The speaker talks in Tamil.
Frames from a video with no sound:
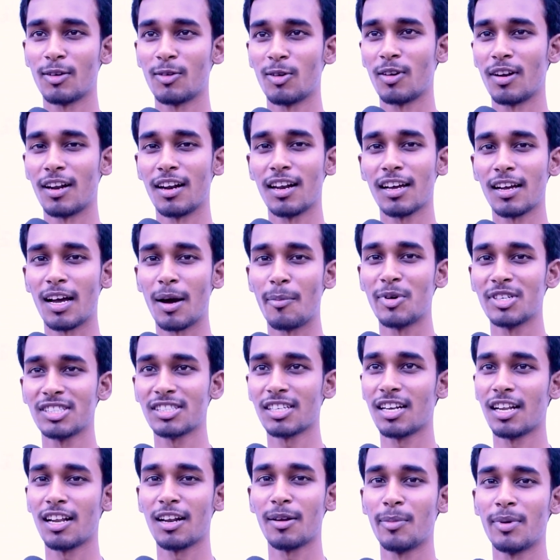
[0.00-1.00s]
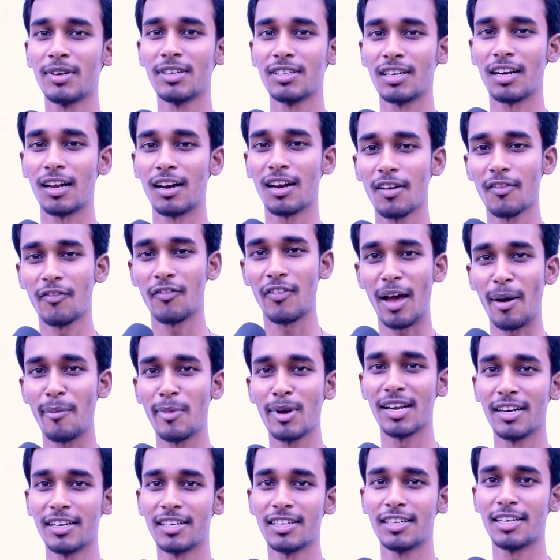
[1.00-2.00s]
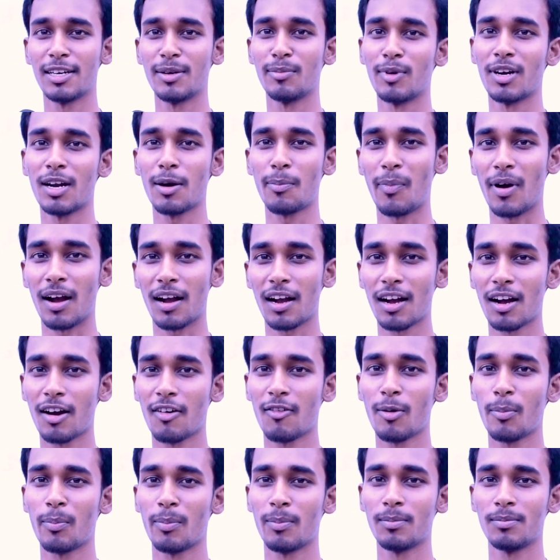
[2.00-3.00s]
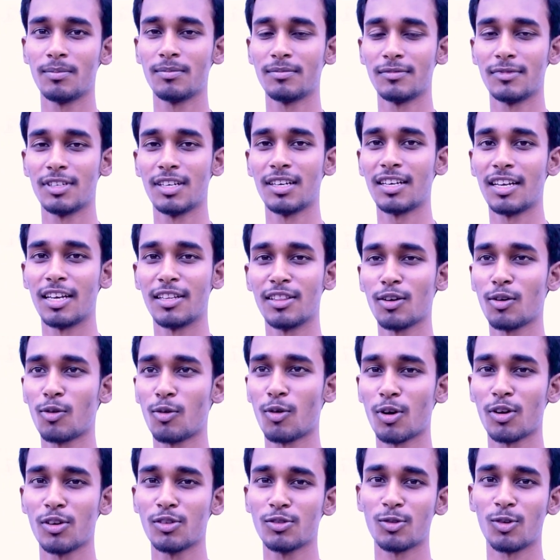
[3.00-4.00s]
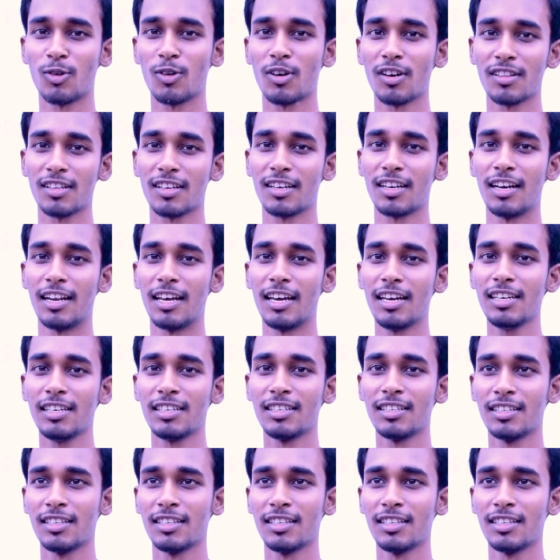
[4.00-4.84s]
ஒரு நல்ல கமர்ஷியல் எலமெண்ட் நல்ல ஃபேமிலி என்டர்டெயின்மெண்ட்டாக பக்காவாக இருக்குது எந்த குறையும் சொல்கிறதுக்கு இல்லை